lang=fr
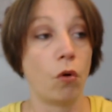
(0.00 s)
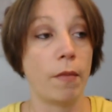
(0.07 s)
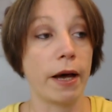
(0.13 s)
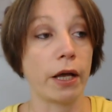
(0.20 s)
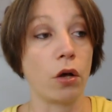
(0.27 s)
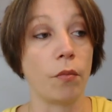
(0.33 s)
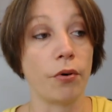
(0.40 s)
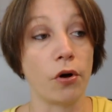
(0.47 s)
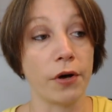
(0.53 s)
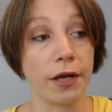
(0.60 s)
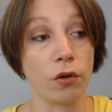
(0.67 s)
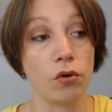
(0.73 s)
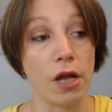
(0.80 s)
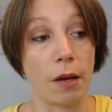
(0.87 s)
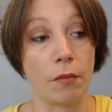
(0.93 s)
Mon mari en prend
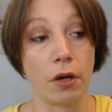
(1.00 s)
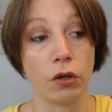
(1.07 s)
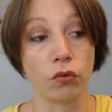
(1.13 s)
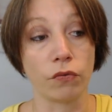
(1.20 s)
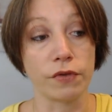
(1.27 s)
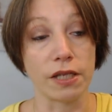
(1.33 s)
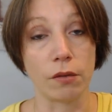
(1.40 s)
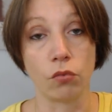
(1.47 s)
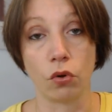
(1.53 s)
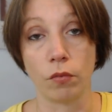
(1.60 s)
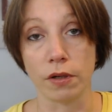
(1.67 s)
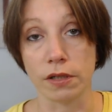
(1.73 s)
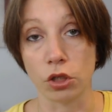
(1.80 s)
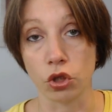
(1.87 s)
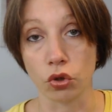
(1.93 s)
régulièrement, il trouve ça
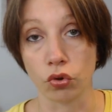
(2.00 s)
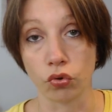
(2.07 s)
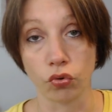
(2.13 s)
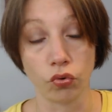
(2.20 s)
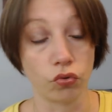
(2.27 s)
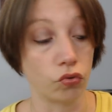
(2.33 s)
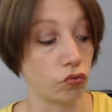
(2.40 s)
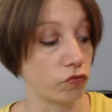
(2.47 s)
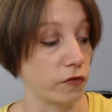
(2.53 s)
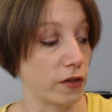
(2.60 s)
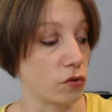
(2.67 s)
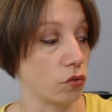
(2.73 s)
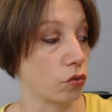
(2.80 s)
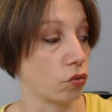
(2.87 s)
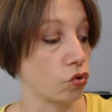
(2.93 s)
bon, moi, ce genre de truc, de toute
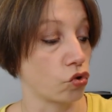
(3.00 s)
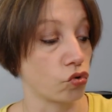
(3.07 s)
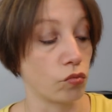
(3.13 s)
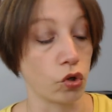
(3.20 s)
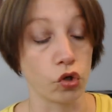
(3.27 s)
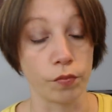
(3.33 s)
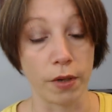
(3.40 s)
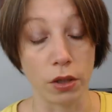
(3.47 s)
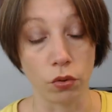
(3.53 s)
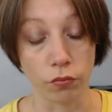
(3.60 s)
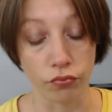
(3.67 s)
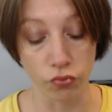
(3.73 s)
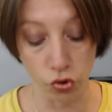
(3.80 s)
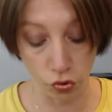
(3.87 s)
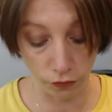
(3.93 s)
façon, que je ne mange pas
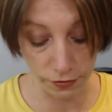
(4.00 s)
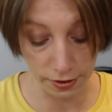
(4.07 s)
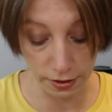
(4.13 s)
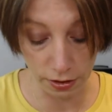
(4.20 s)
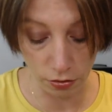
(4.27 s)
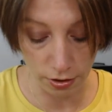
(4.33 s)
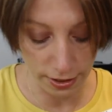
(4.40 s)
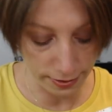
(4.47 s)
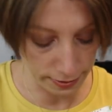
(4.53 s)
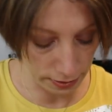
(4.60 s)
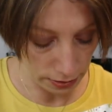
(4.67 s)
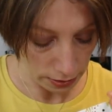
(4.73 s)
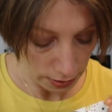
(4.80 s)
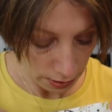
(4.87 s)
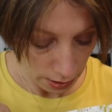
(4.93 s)
non plus, je trouve ça
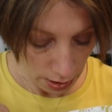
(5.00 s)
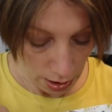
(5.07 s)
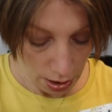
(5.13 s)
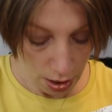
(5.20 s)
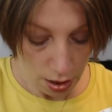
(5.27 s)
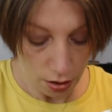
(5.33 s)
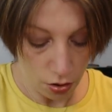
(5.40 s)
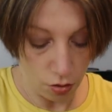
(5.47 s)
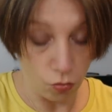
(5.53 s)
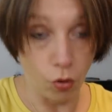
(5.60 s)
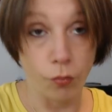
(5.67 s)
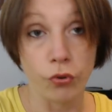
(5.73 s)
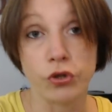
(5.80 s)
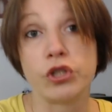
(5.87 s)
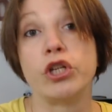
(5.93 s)
dégueulasse. Euh,
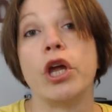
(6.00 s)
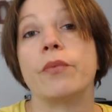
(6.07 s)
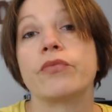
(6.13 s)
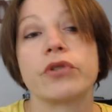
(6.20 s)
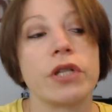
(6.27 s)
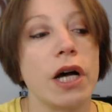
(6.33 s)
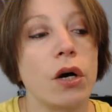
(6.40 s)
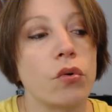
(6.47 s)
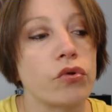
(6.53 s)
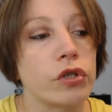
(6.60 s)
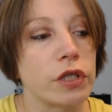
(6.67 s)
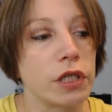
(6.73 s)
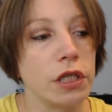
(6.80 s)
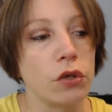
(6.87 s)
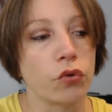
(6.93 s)
mon petit aime ça
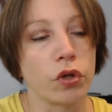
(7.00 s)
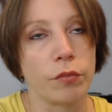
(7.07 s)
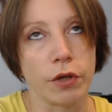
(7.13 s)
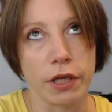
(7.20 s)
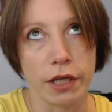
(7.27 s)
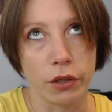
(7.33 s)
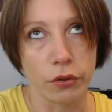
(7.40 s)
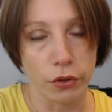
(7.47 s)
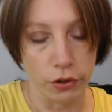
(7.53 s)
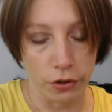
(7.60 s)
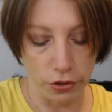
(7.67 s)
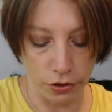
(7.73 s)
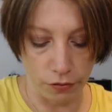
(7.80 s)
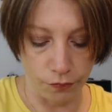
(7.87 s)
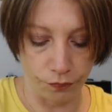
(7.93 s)
aussi, on est bien
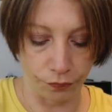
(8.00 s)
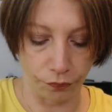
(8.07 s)
d'accord.